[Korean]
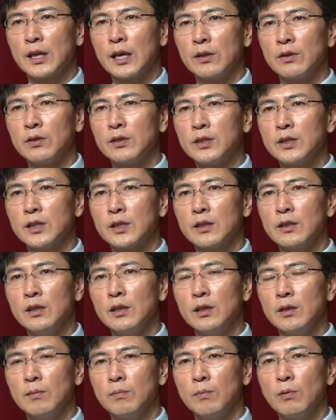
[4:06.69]

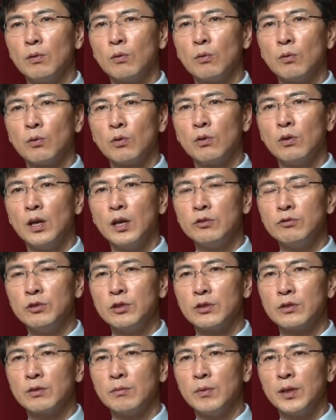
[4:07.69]
개선책을 보고를
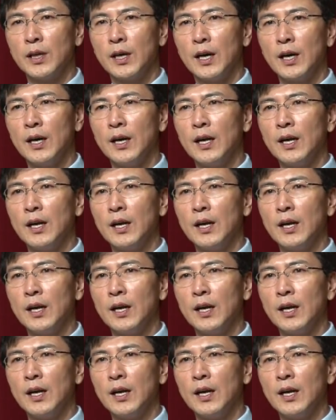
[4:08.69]
해주셨습니다.